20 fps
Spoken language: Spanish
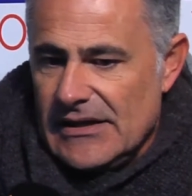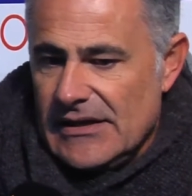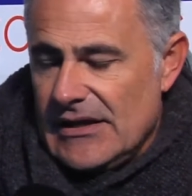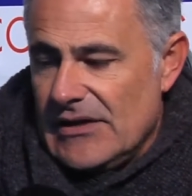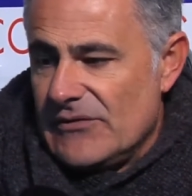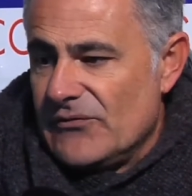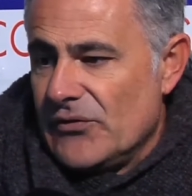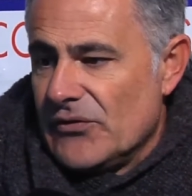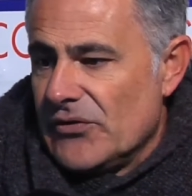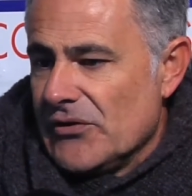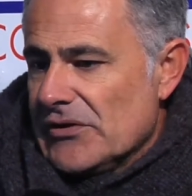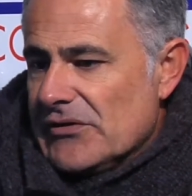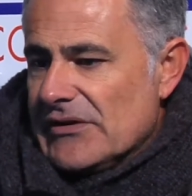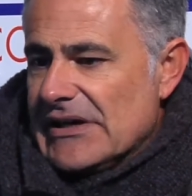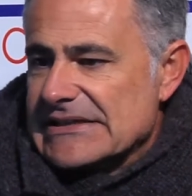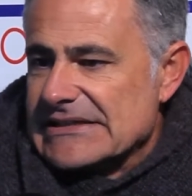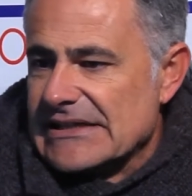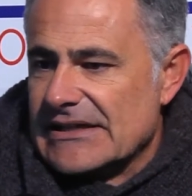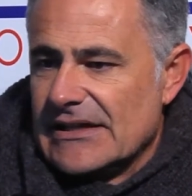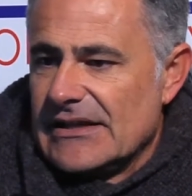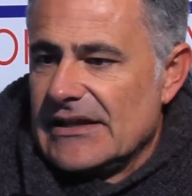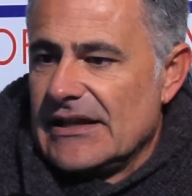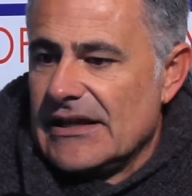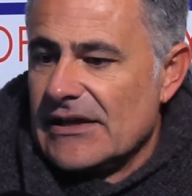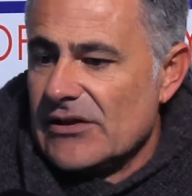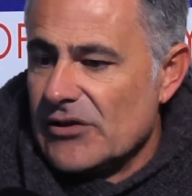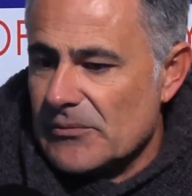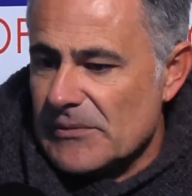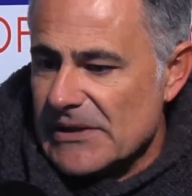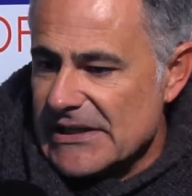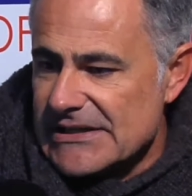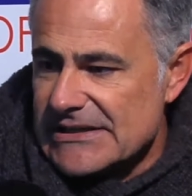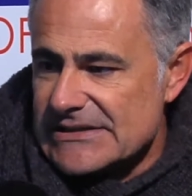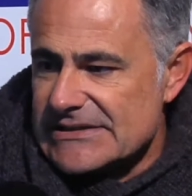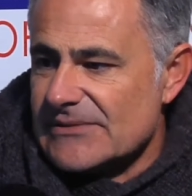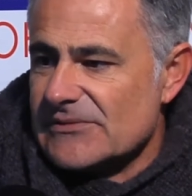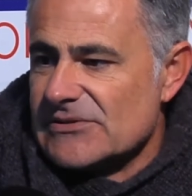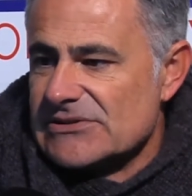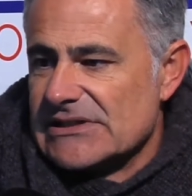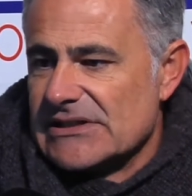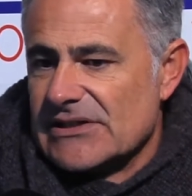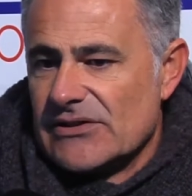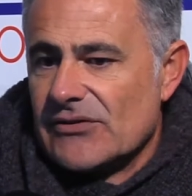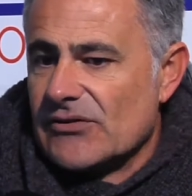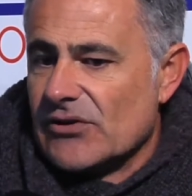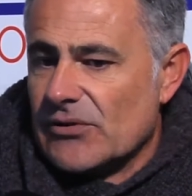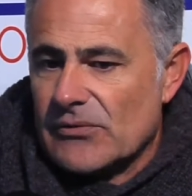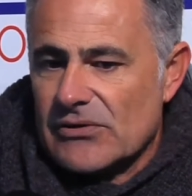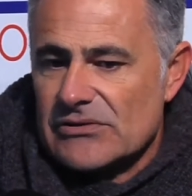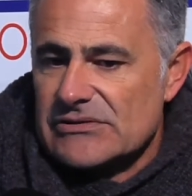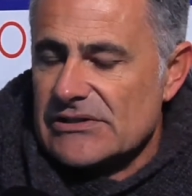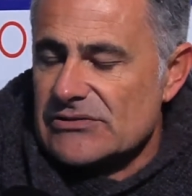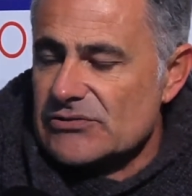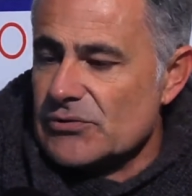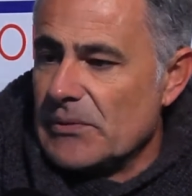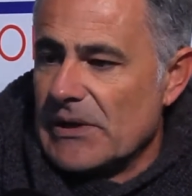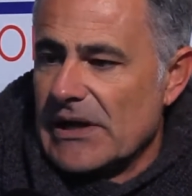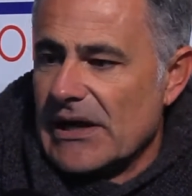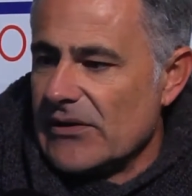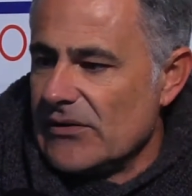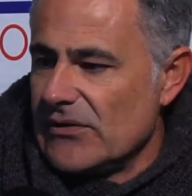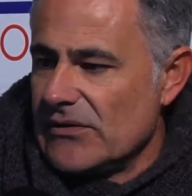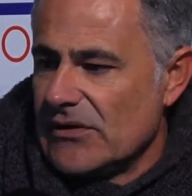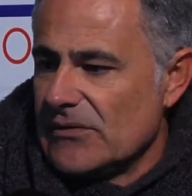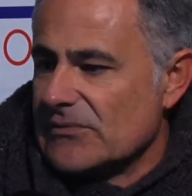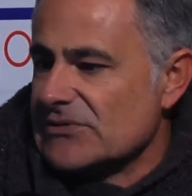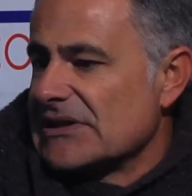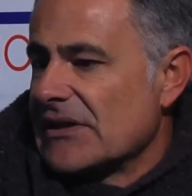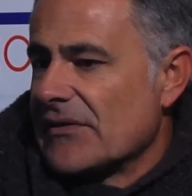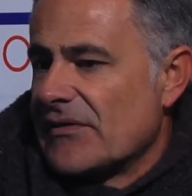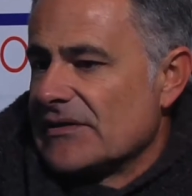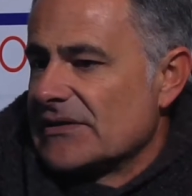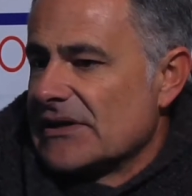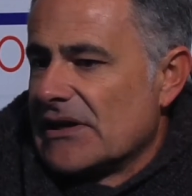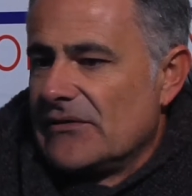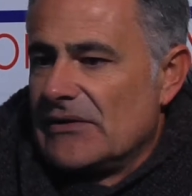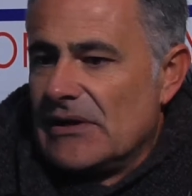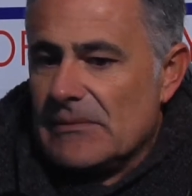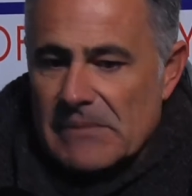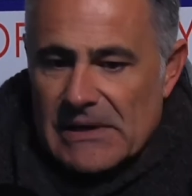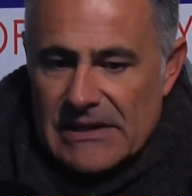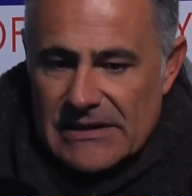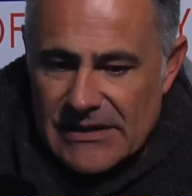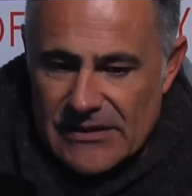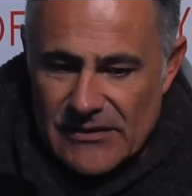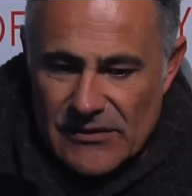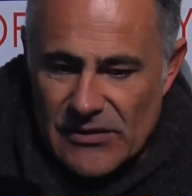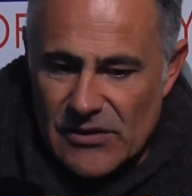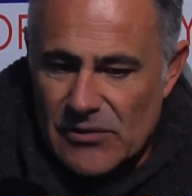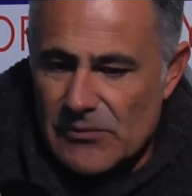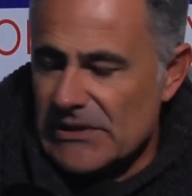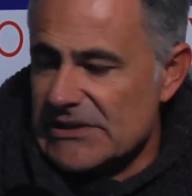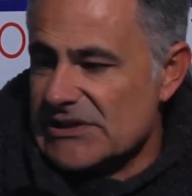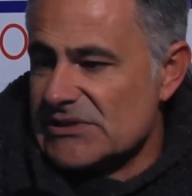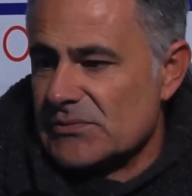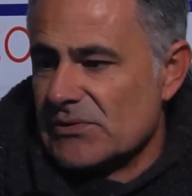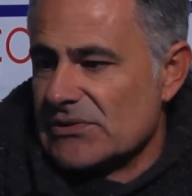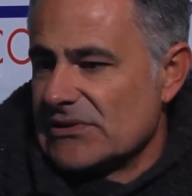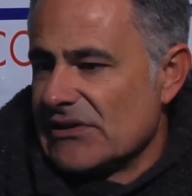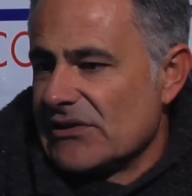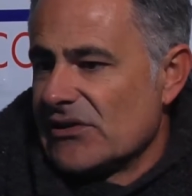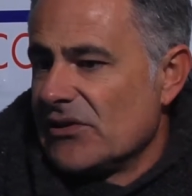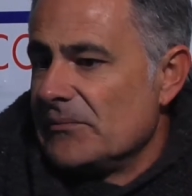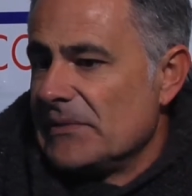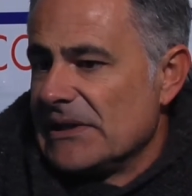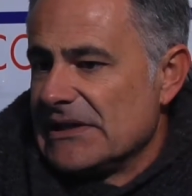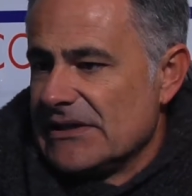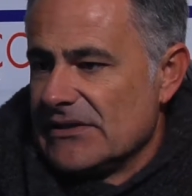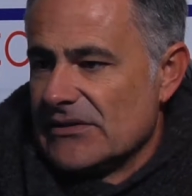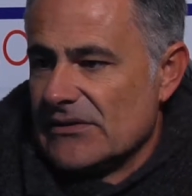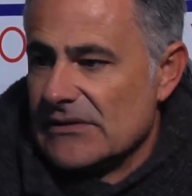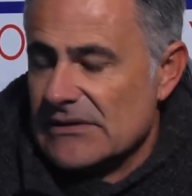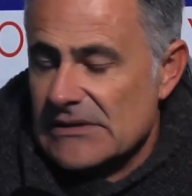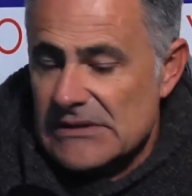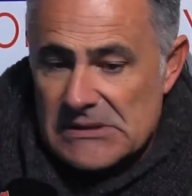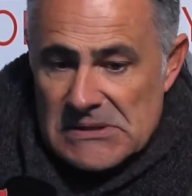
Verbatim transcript: en función a una serie de inconvenientes que hemos tenido, cómo los han superado, cómo se han centrado en el partido y cómo han disputado y competido.